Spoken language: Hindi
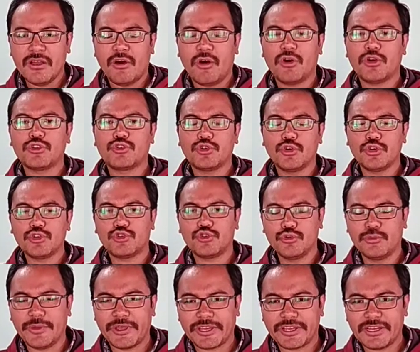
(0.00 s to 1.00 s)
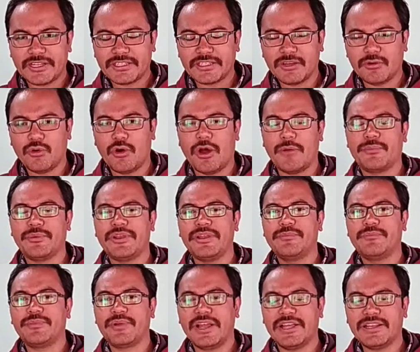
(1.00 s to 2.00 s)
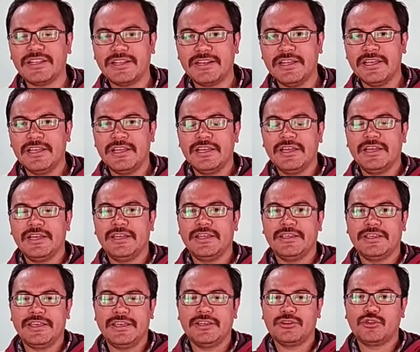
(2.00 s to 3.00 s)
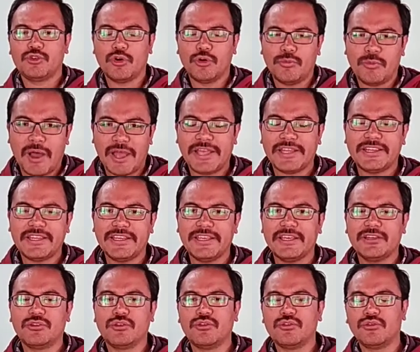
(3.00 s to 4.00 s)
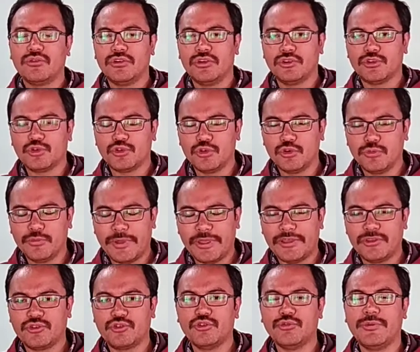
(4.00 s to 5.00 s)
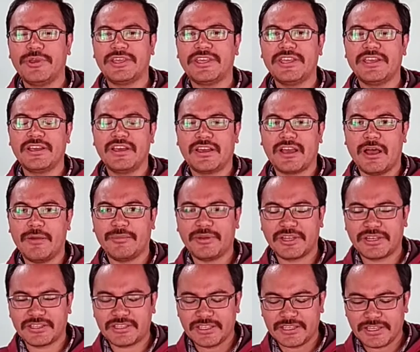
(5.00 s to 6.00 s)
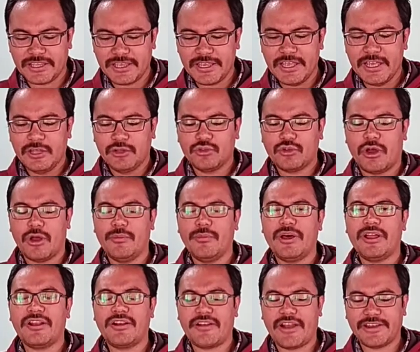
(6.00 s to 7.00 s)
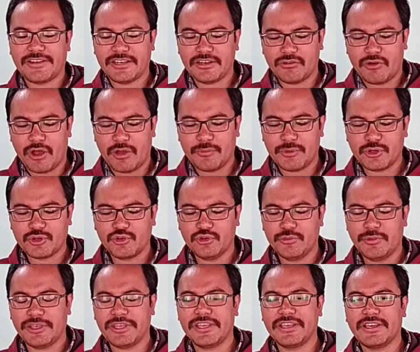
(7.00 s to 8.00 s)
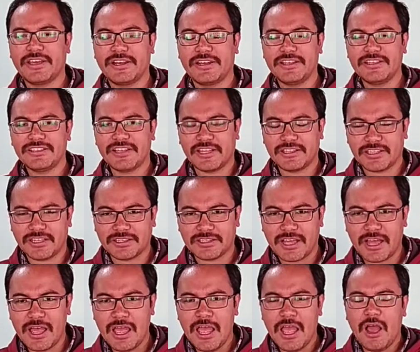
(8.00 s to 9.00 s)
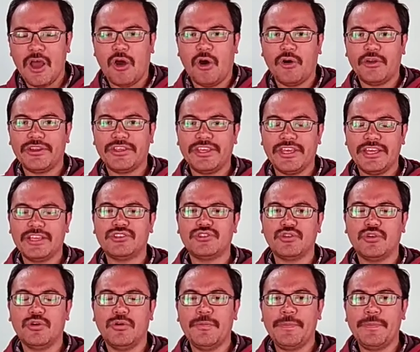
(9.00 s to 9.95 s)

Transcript: और जो शू मेकर था वो अपने ब्रदर ये दो भाई थे ये दोनों शू में शू मेकिंग का काम करते थे तो हमारा राइटर वहां पे शू मेकिंग करने जाता था और ये जो